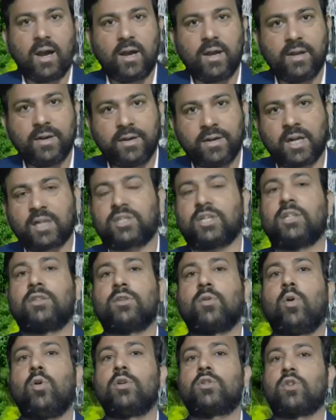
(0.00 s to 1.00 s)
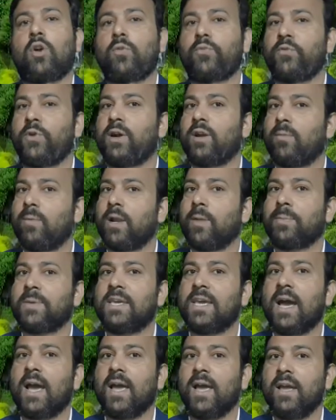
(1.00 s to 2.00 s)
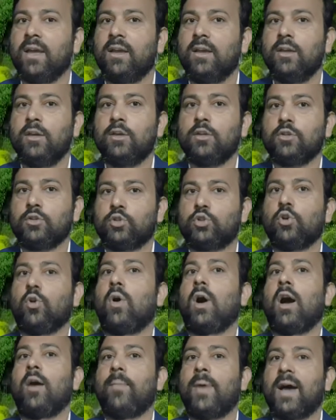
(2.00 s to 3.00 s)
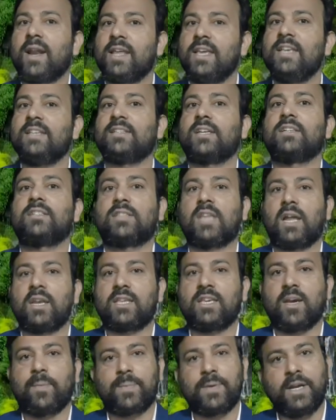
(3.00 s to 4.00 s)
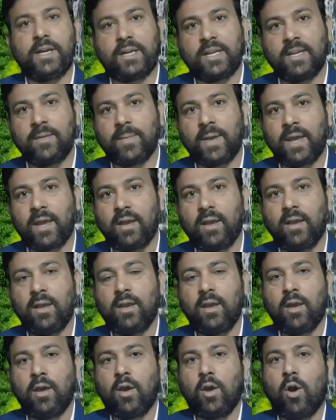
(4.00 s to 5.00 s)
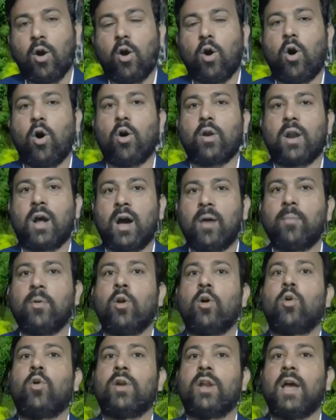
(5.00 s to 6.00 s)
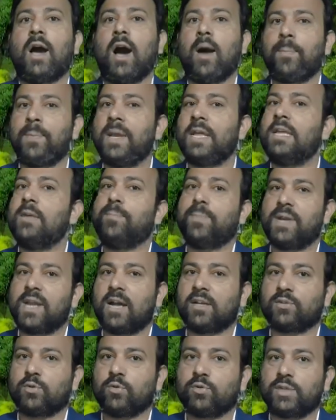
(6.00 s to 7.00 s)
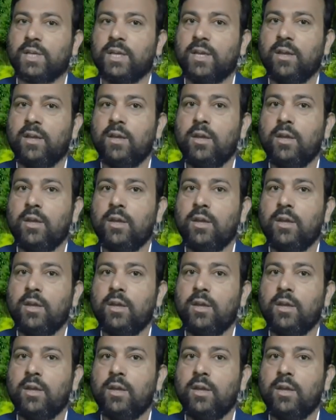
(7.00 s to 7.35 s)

नक्षत्र गोल्ड सॉफ्टवेयर डेवलप किया है जो हमारी ही संस्थान की अपनी टीम है और हम लोगों ने अपने ही प्रयासों से